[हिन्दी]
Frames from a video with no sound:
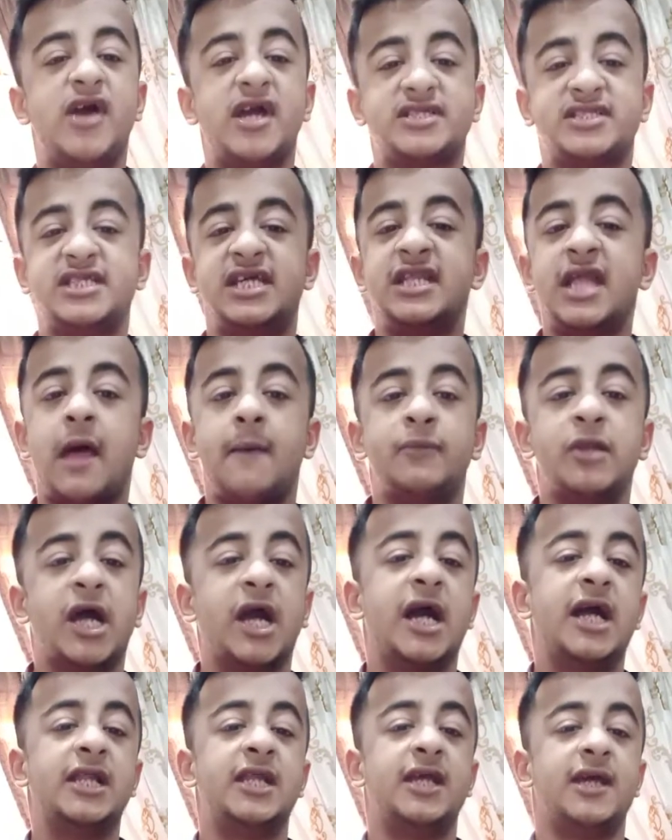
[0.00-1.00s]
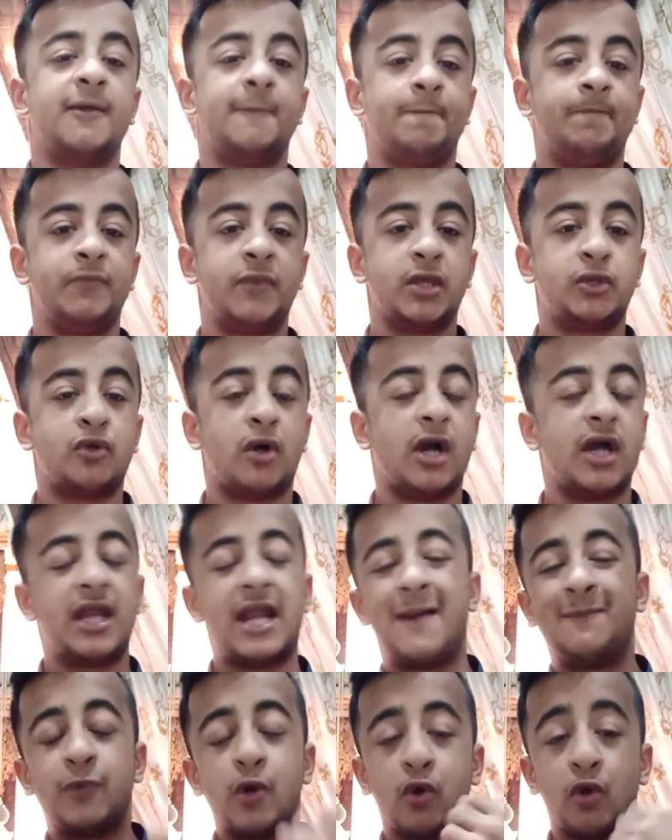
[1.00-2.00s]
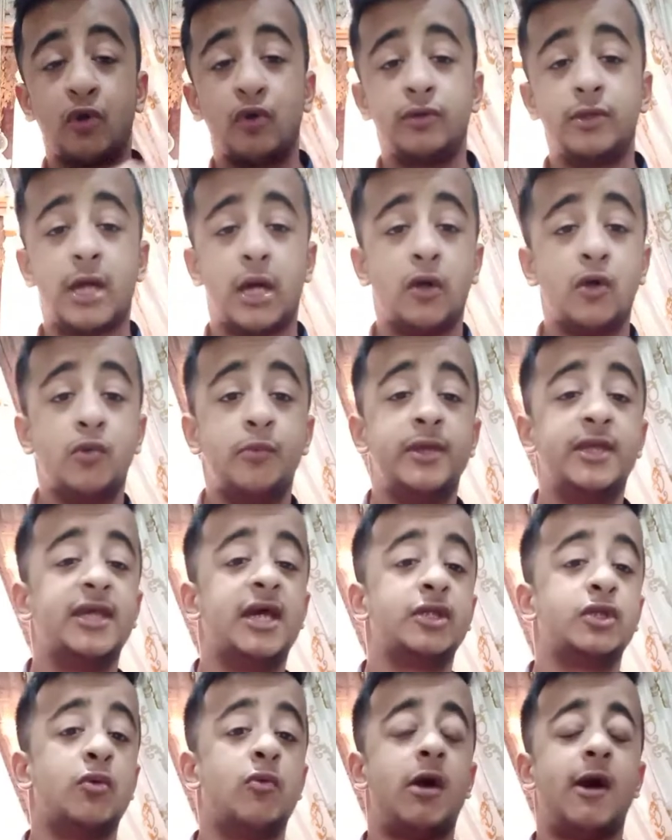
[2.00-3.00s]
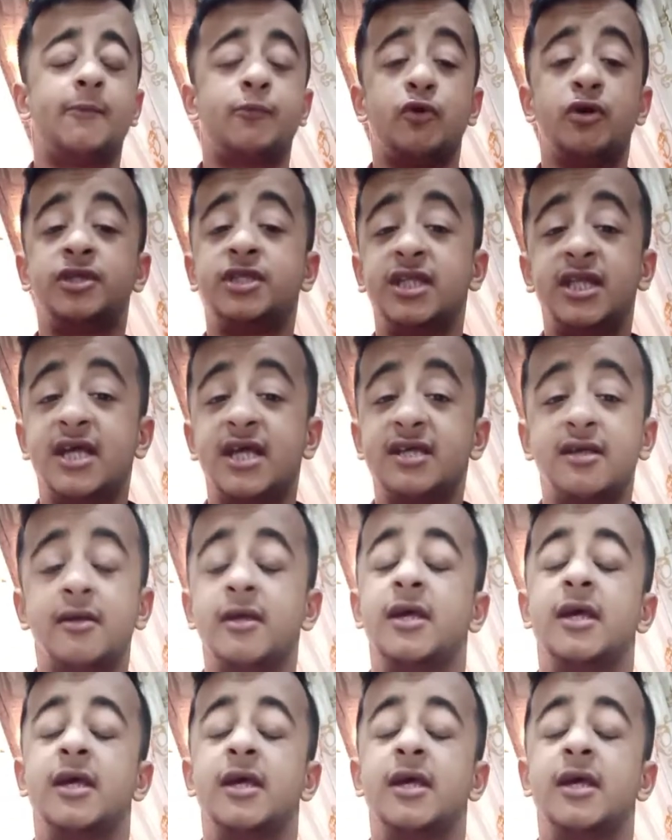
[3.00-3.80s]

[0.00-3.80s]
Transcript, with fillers: वैक्सीन आप लगा लें तो अगर आपको कोरोना हो भी गया तो वो आपको इतना